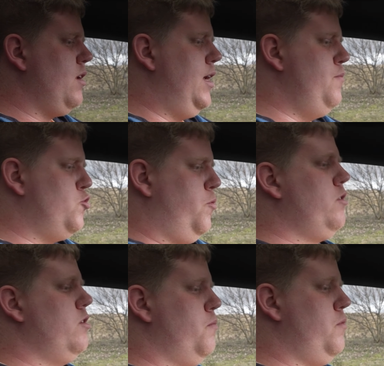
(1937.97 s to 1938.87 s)
im
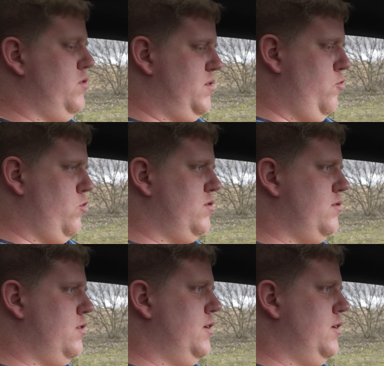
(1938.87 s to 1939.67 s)
Sport Plus Modus.